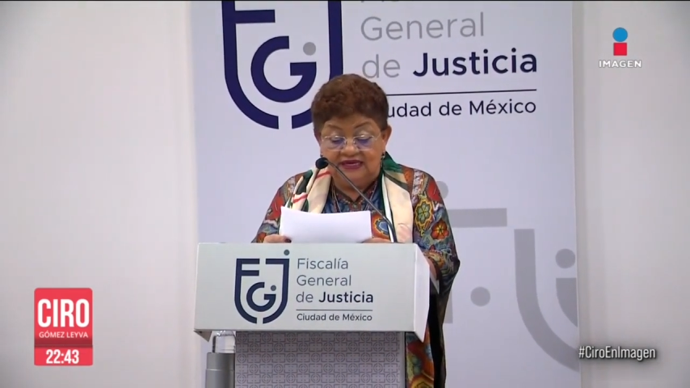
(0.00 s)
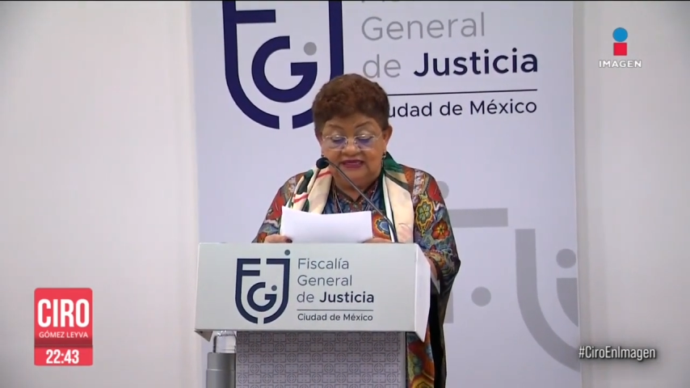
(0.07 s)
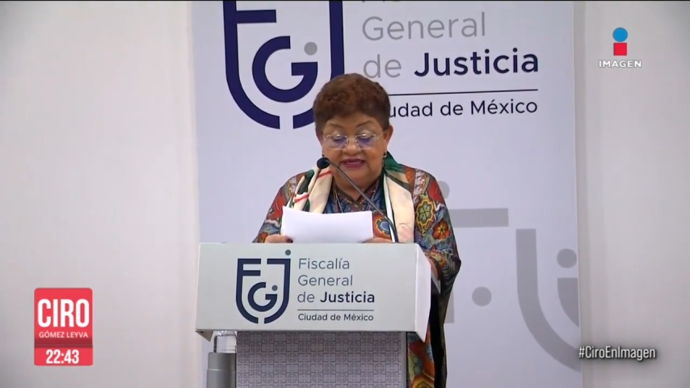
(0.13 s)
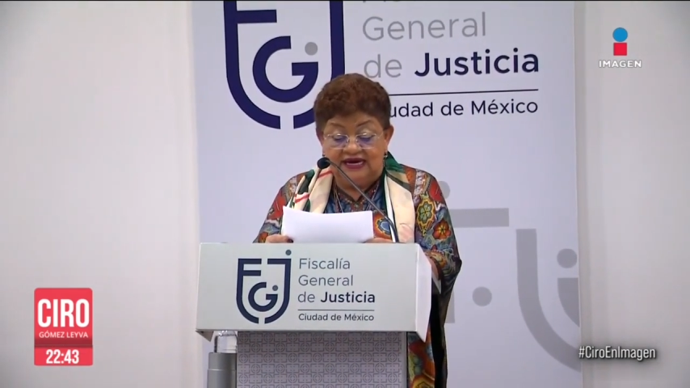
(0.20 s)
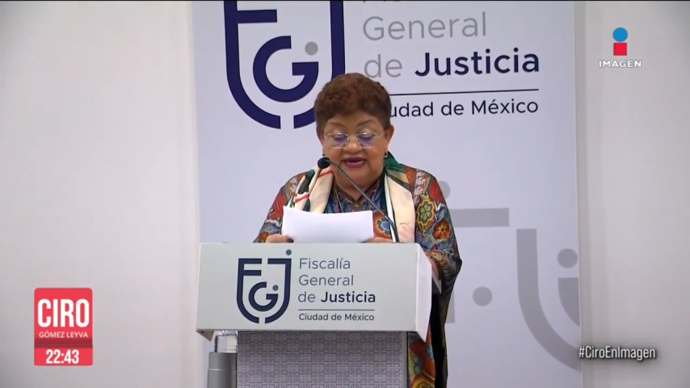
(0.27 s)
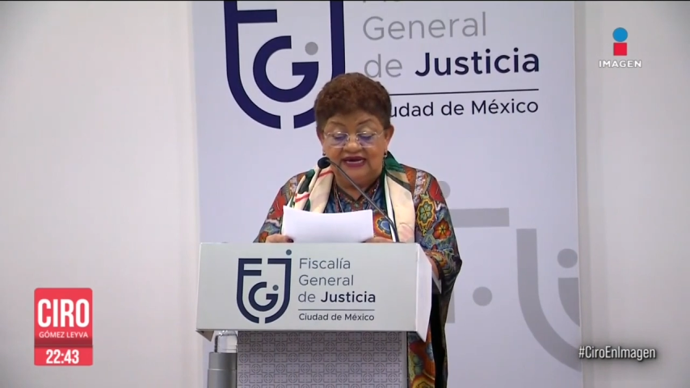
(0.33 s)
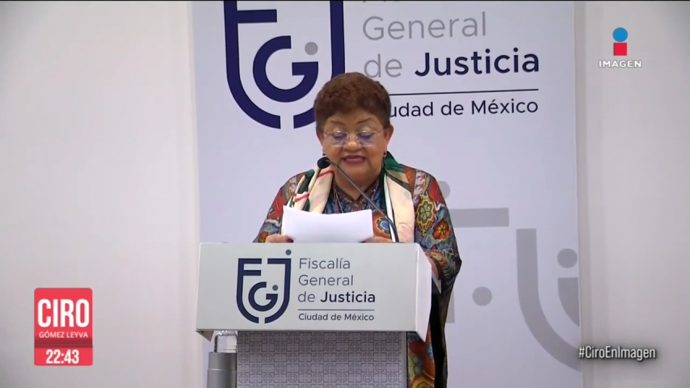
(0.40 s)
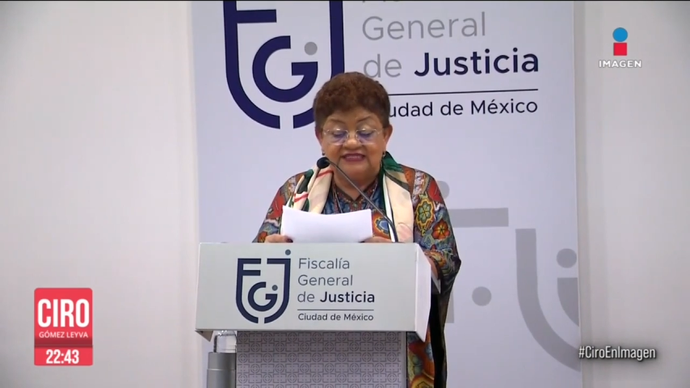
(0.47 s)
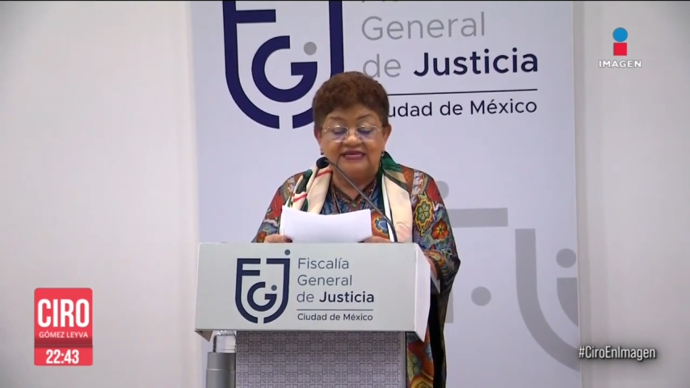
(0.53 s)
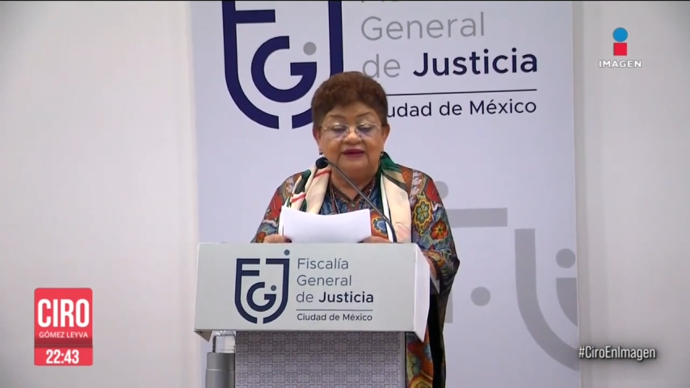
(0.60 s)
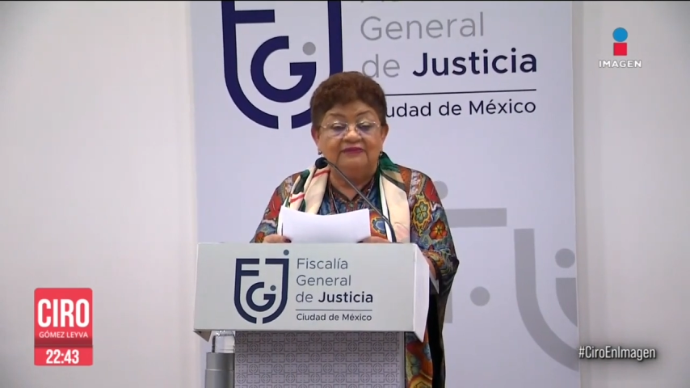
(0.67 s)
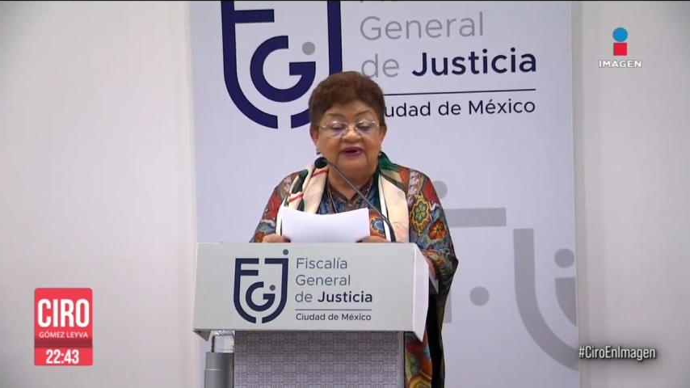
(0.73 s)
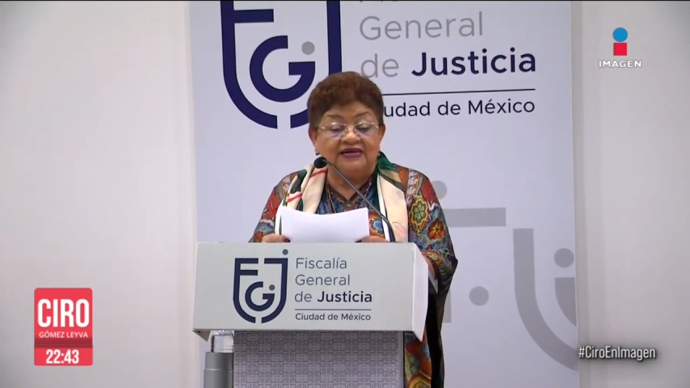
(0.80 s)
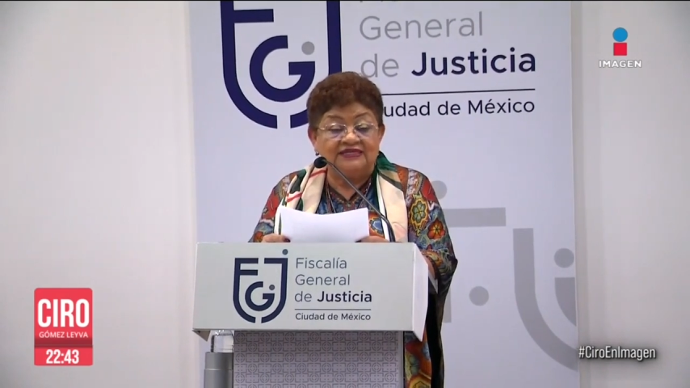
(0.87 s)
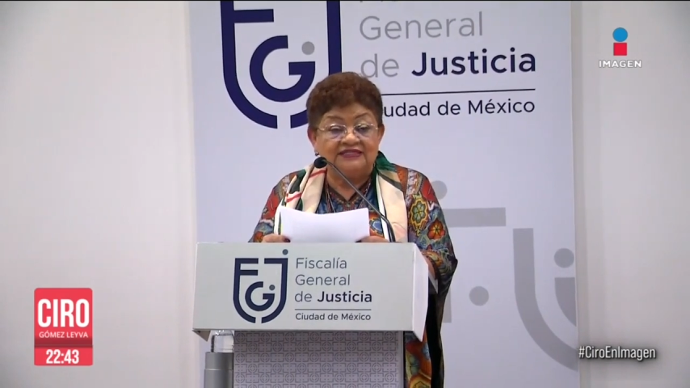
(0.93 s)
ya que se
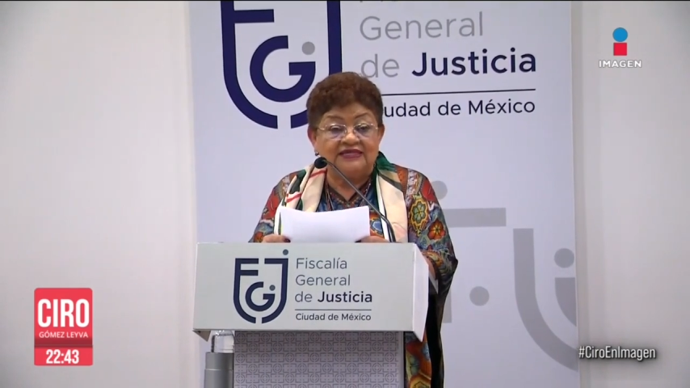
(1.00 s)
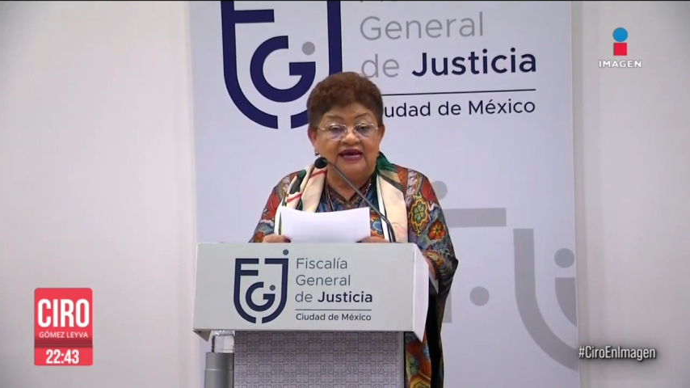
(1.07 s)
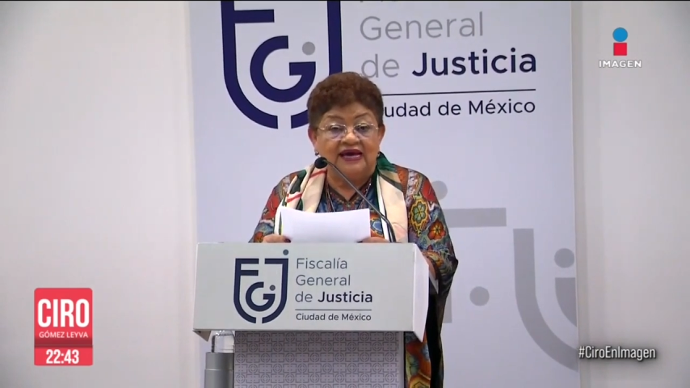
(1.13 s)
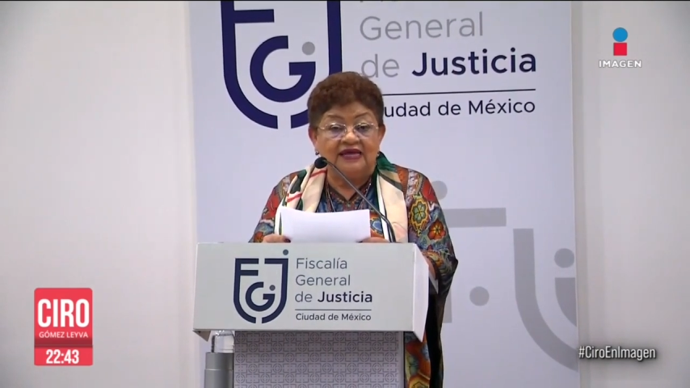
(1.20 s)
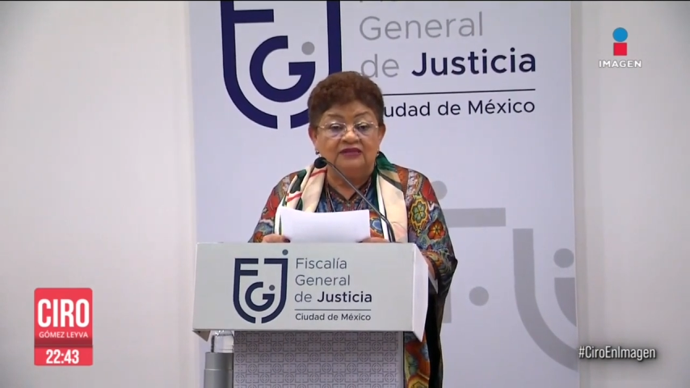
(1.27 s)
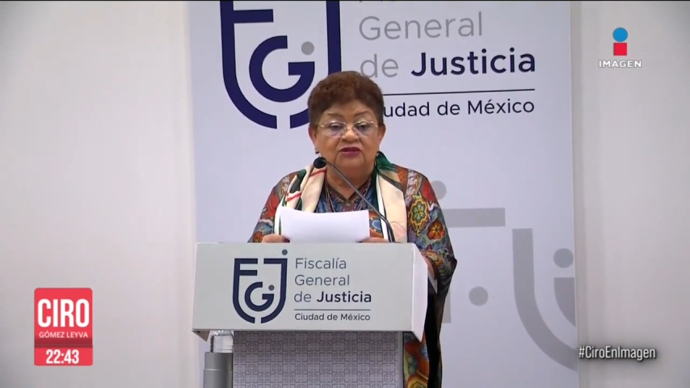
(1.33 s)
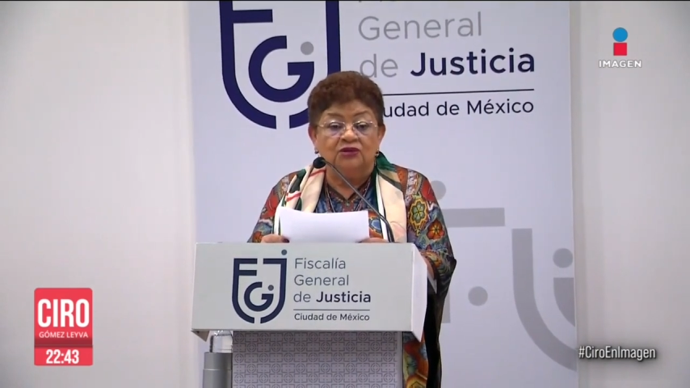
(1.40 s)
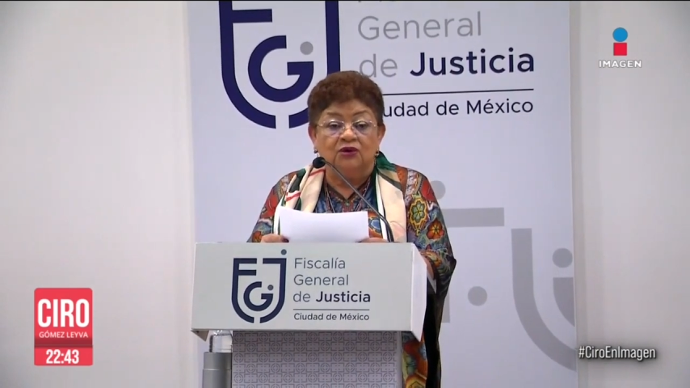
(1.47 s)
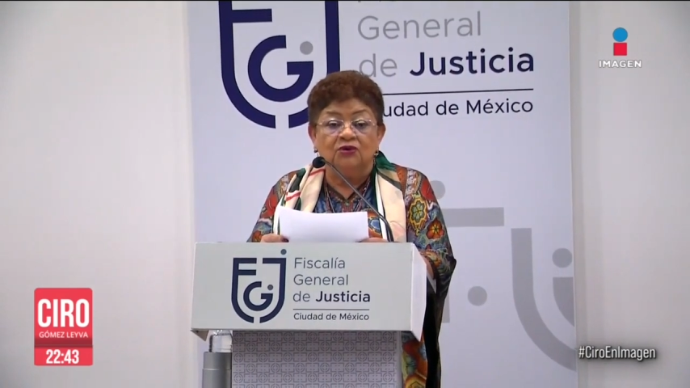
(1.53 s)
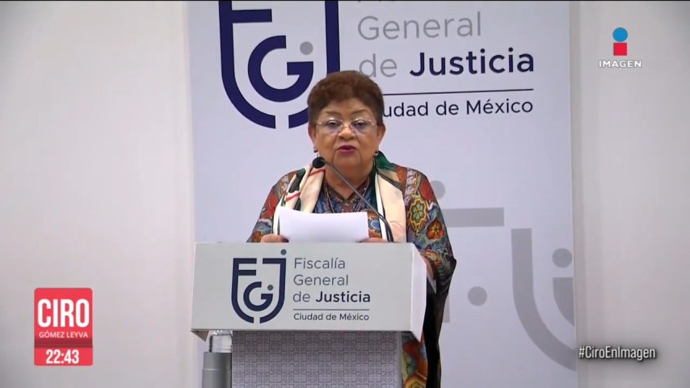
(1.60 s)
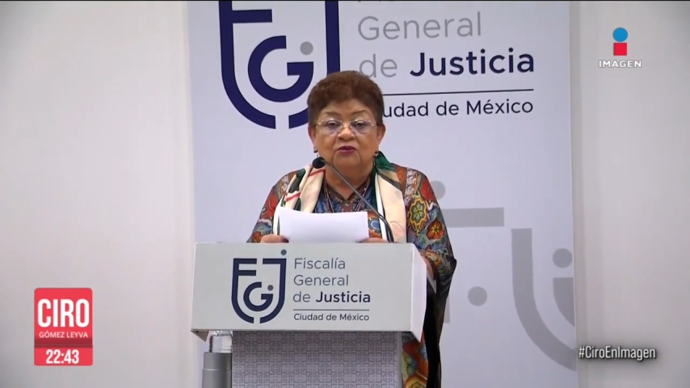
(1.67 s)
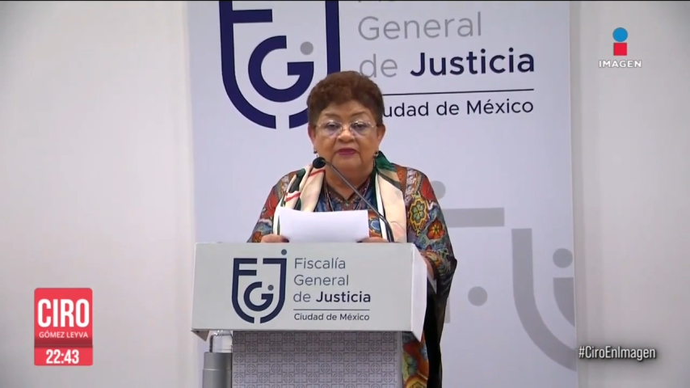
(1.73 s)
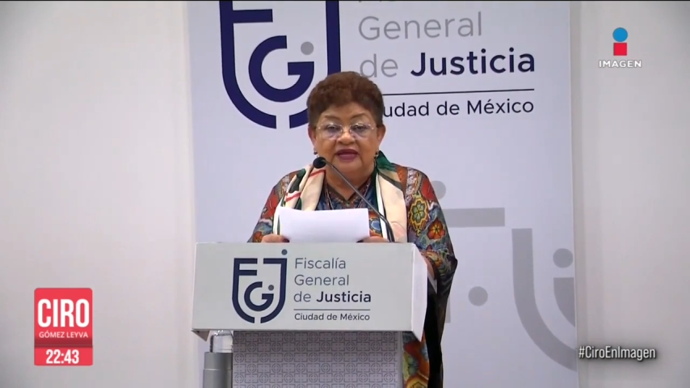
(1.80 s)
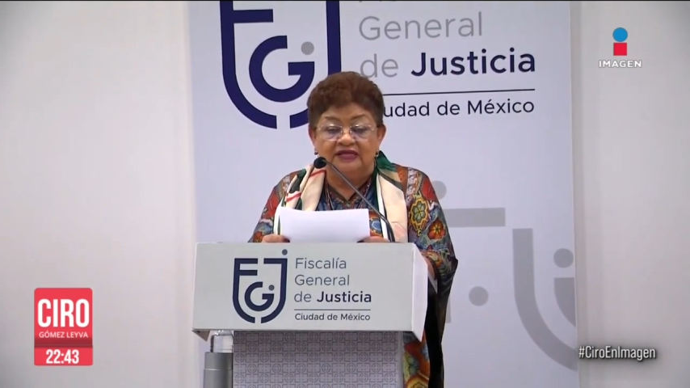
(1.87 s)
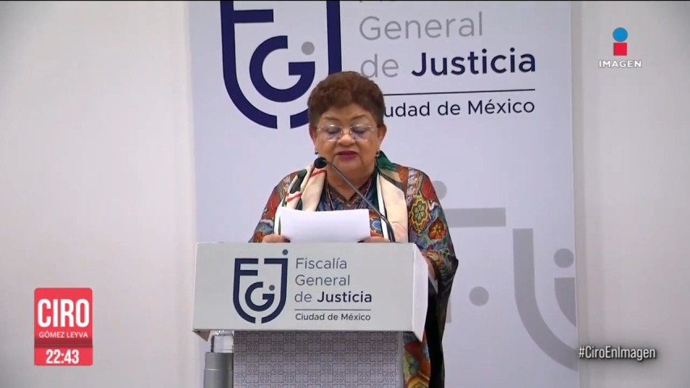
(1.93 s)
basa en
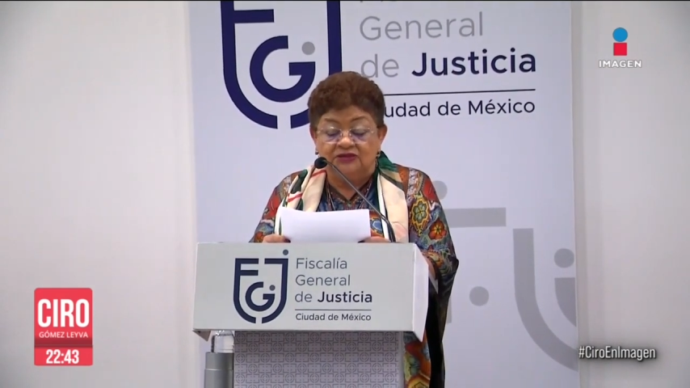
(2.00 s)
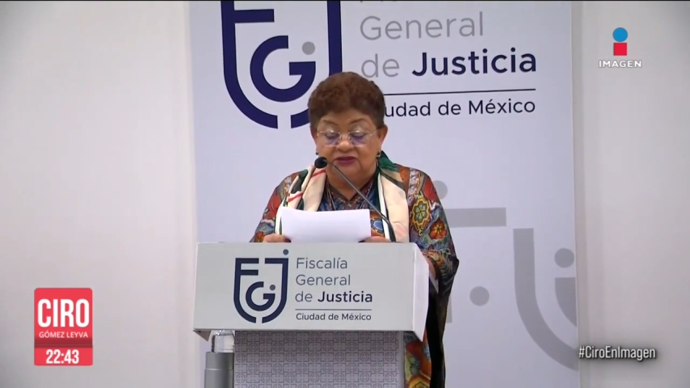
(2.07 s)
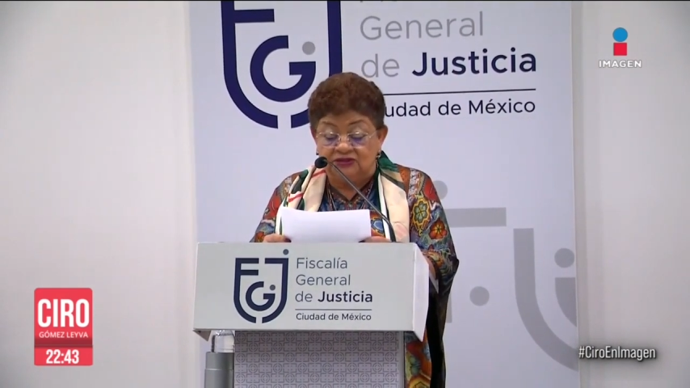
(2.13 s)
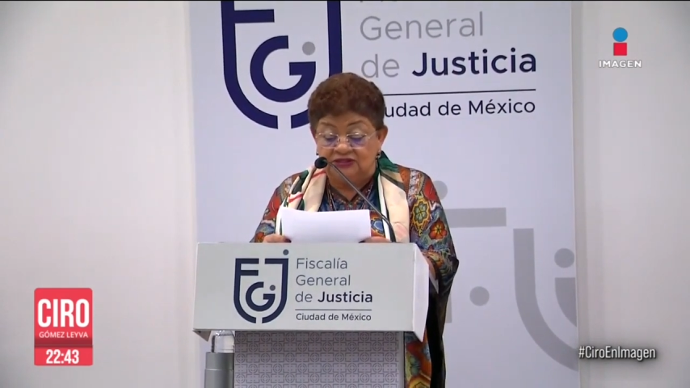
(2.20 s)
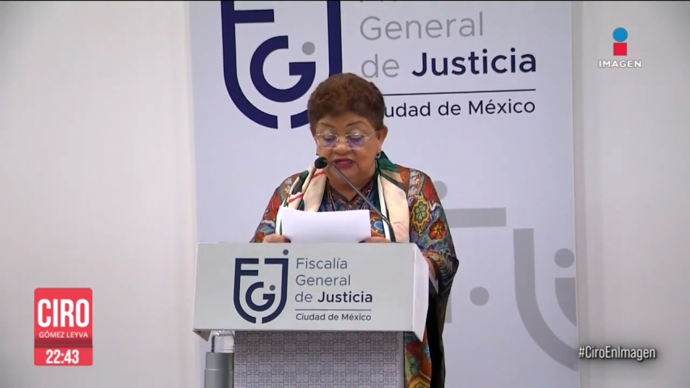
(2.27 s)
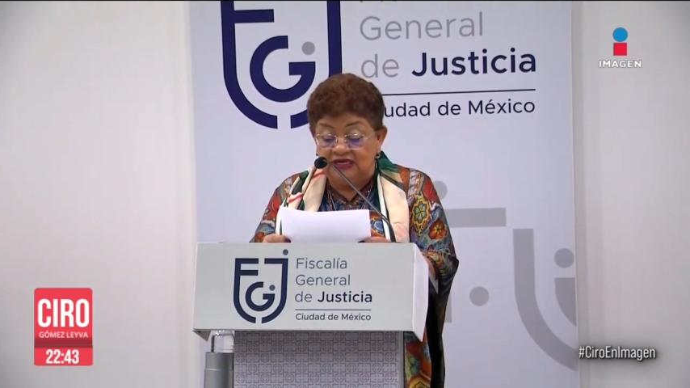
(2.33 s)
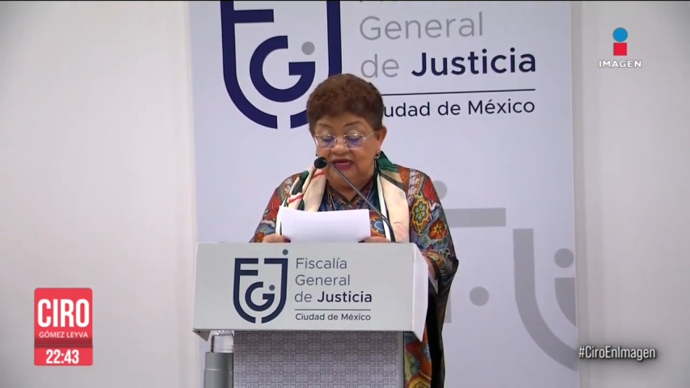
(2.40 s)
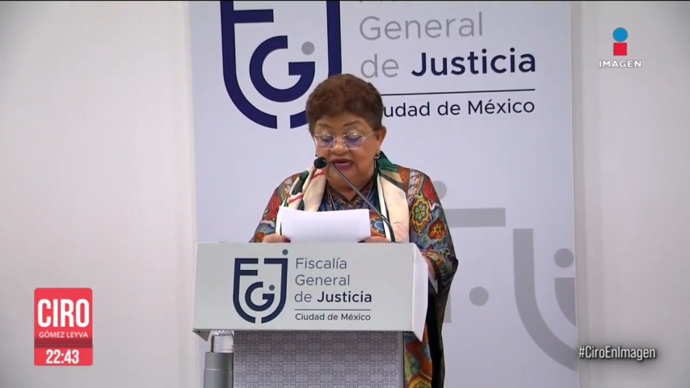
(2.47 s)
documentos